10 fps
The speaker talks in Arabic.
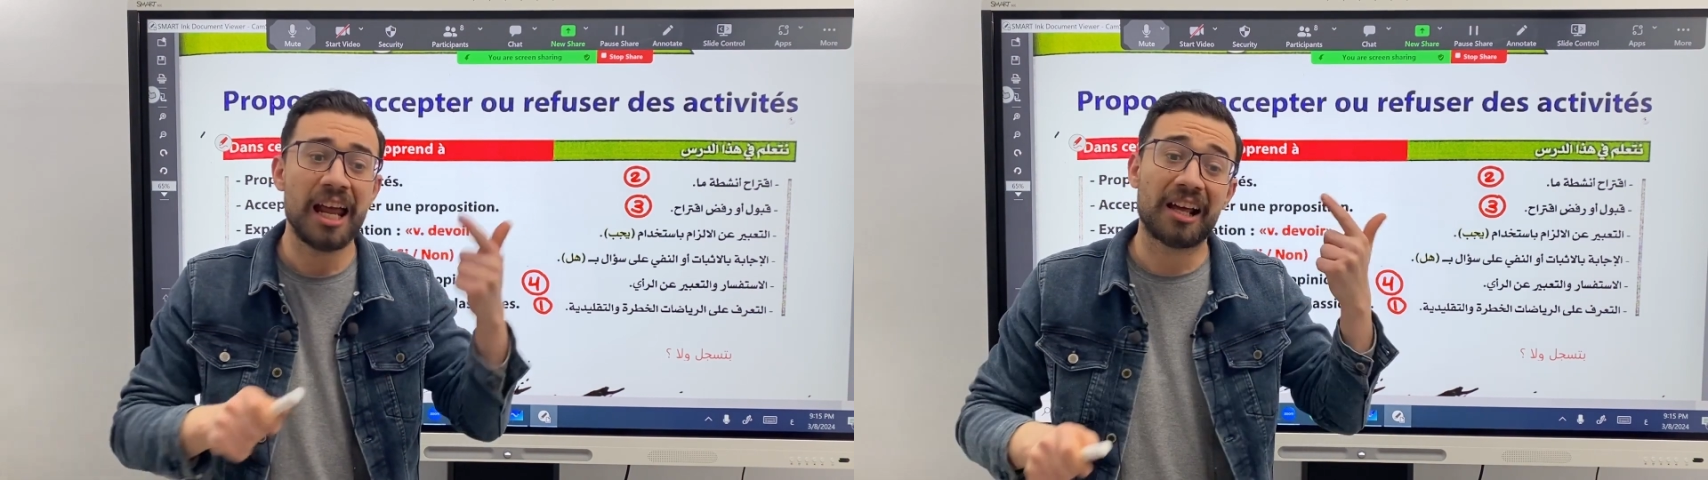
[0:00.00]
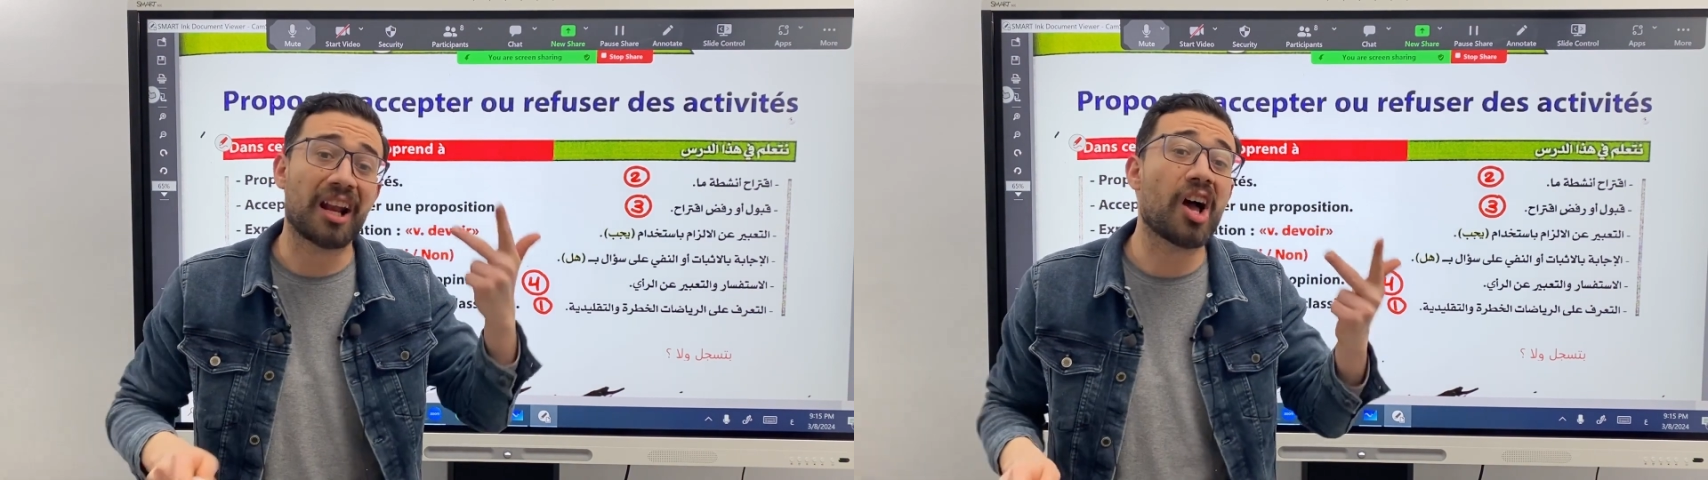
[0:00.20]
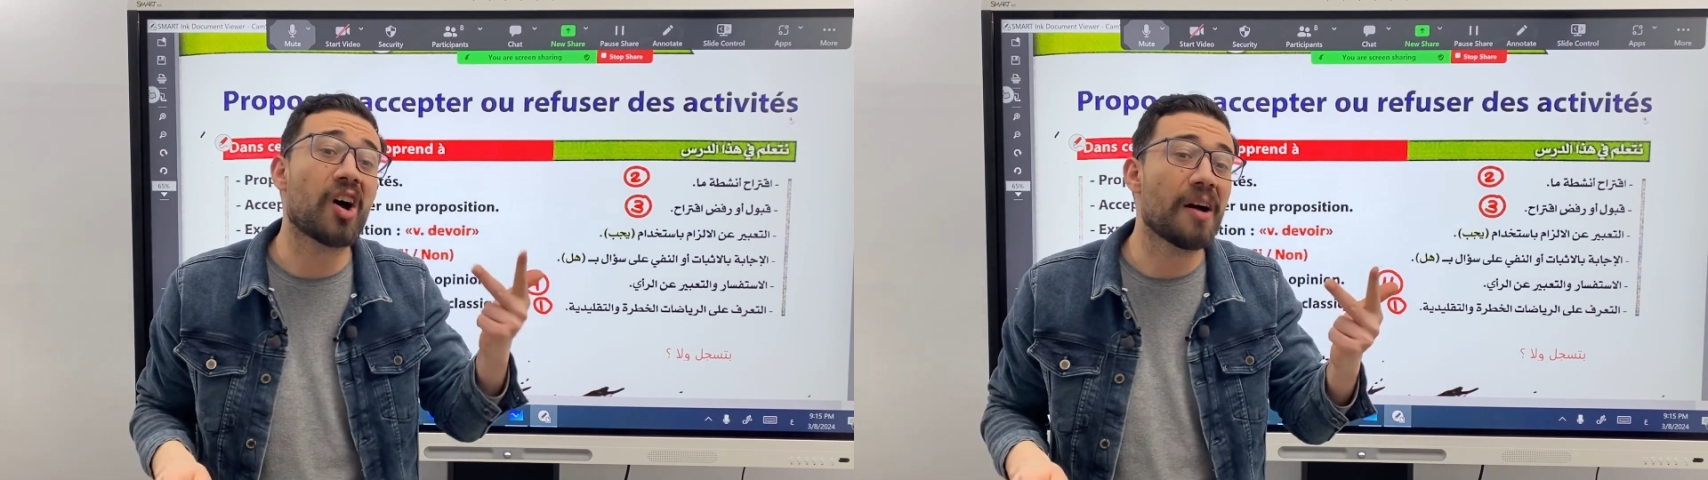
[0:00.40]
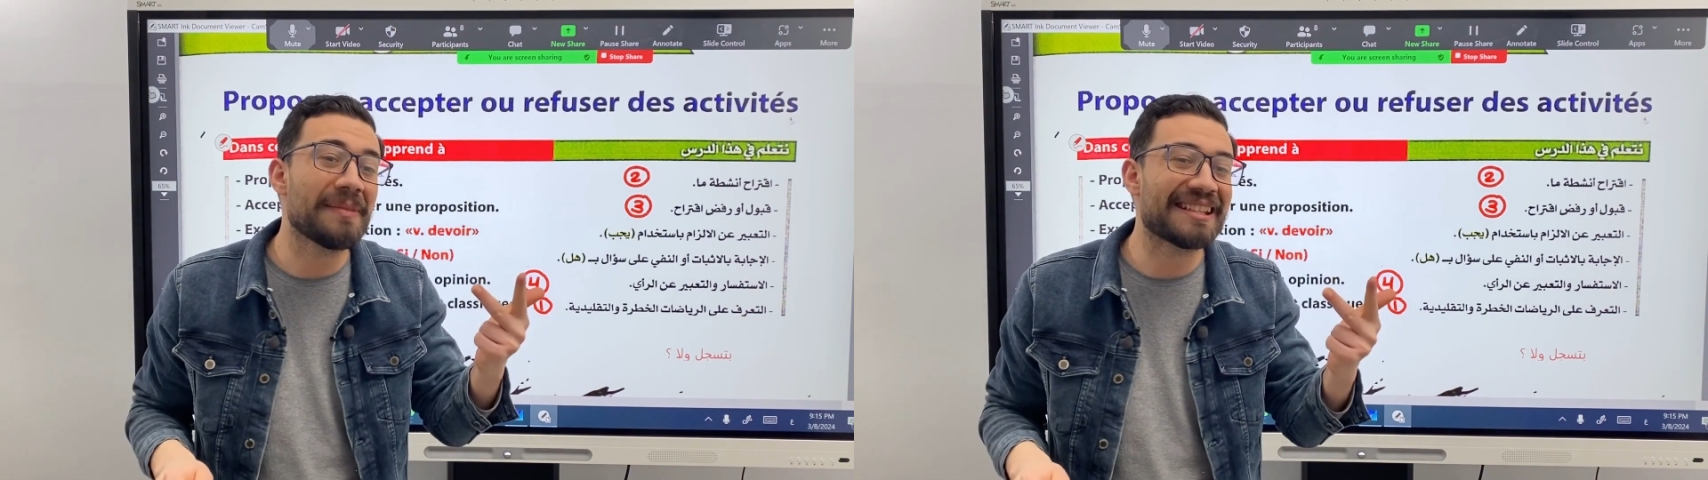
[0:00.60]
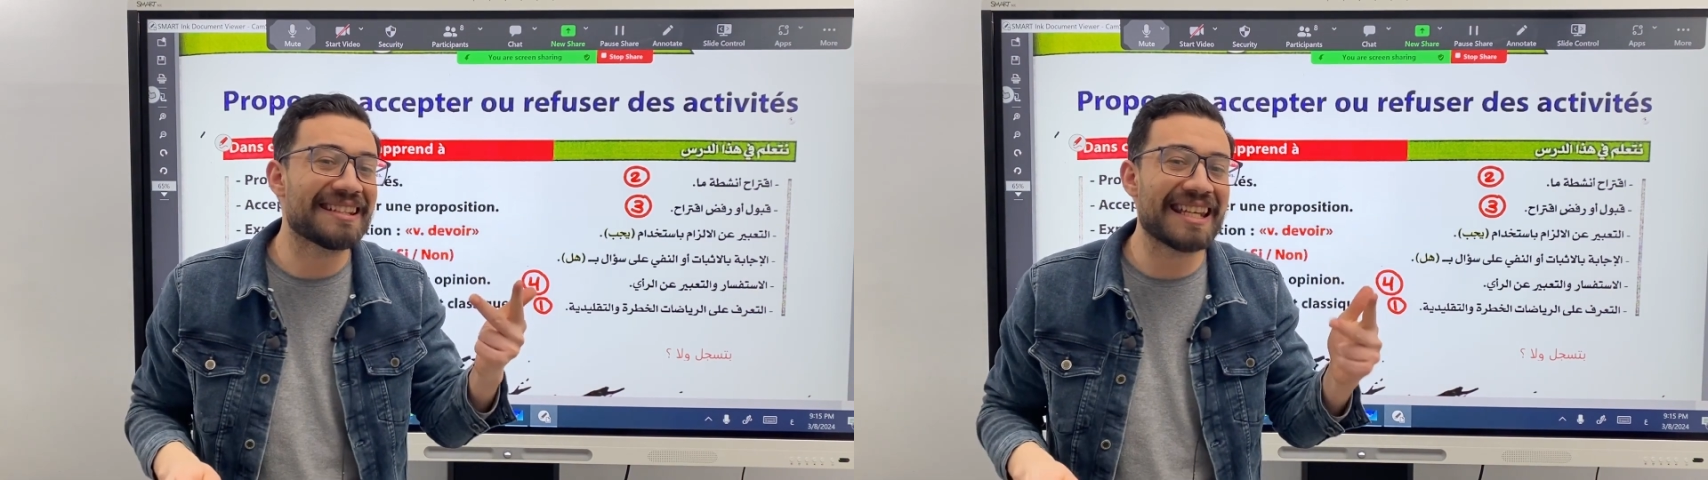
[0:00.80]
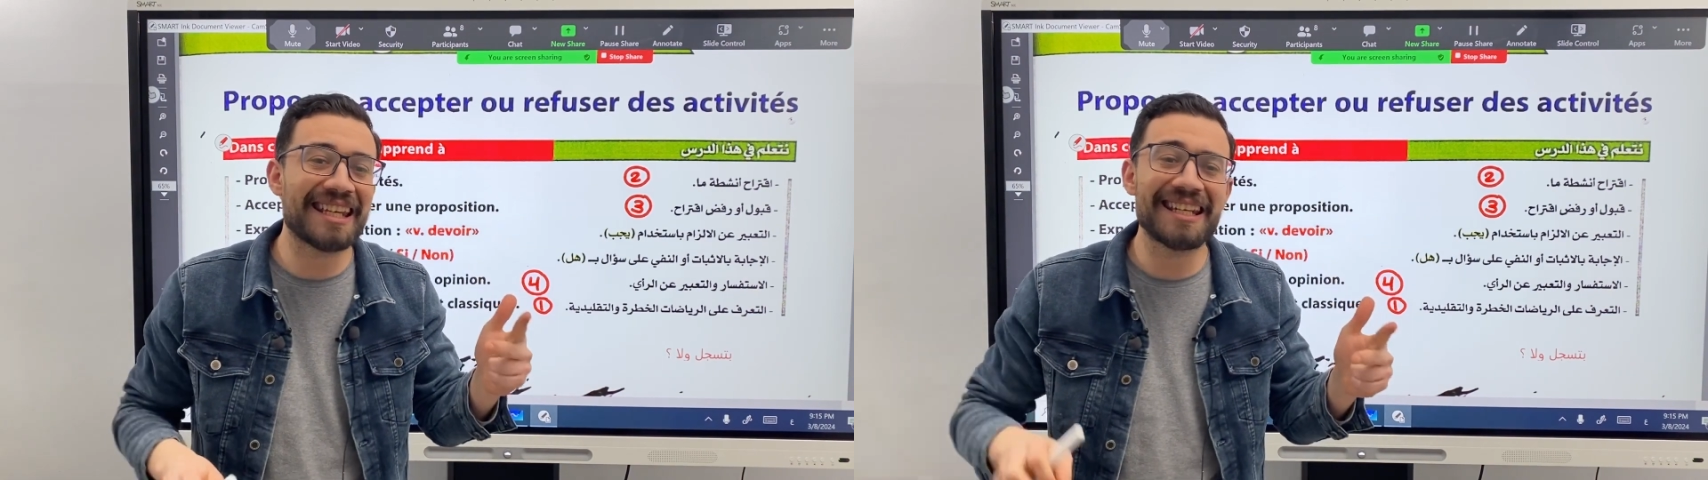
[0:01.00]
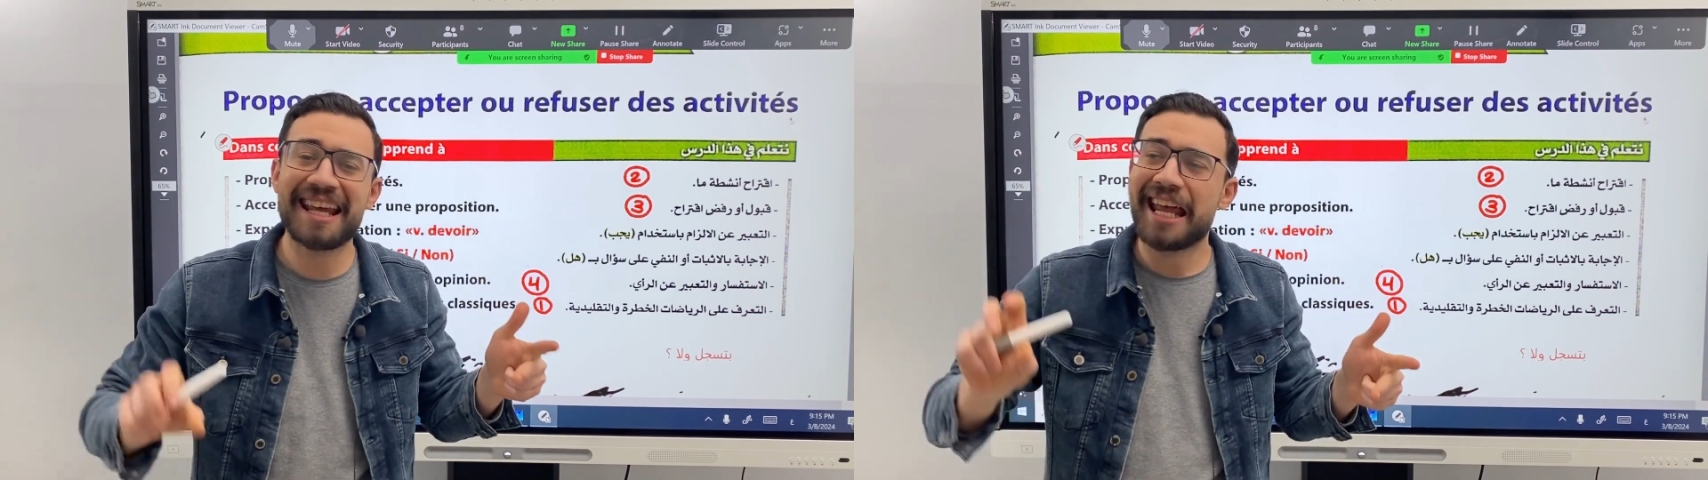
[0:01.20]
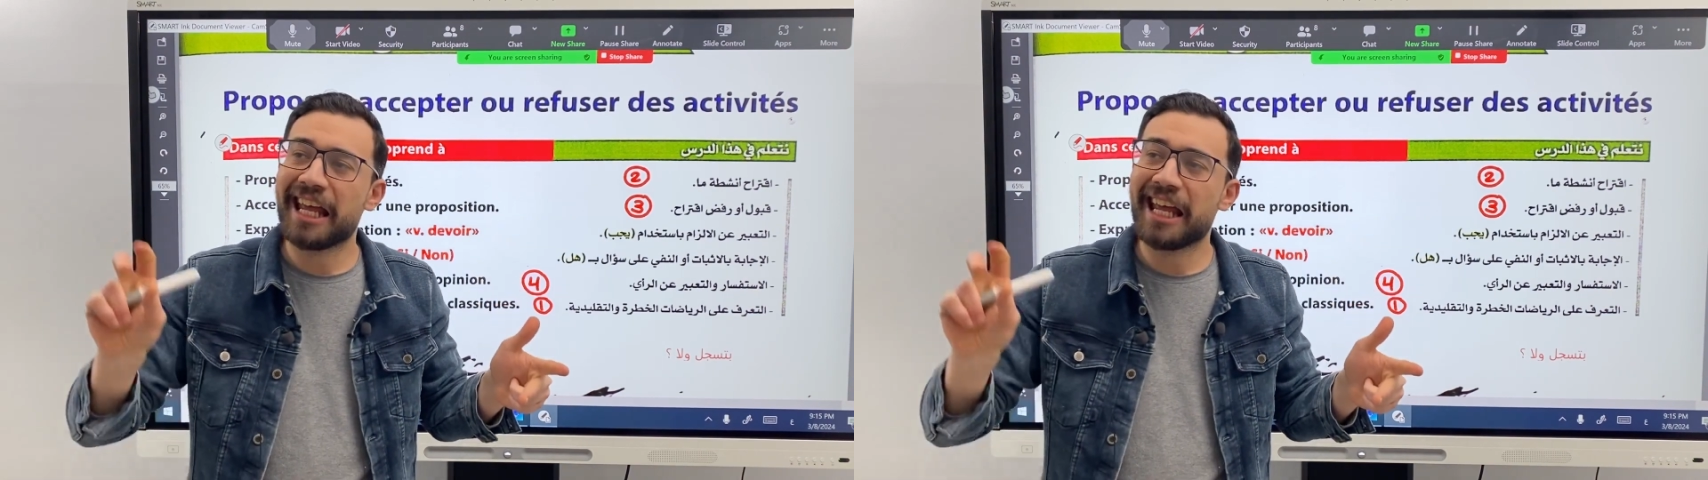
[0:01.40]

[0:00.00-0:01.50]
رقم اتنين